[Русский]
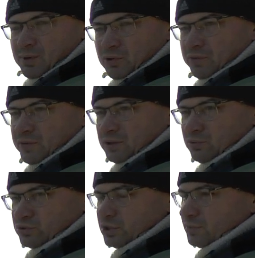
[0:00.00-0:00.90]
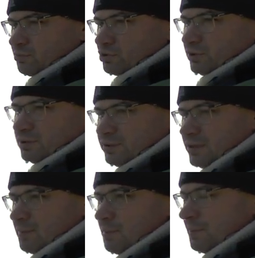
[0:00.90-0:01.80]
оборотов катушки, потому что
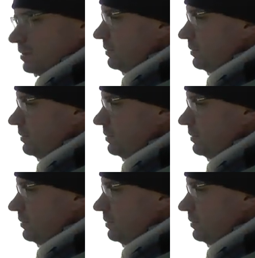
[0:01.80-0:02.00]
яма под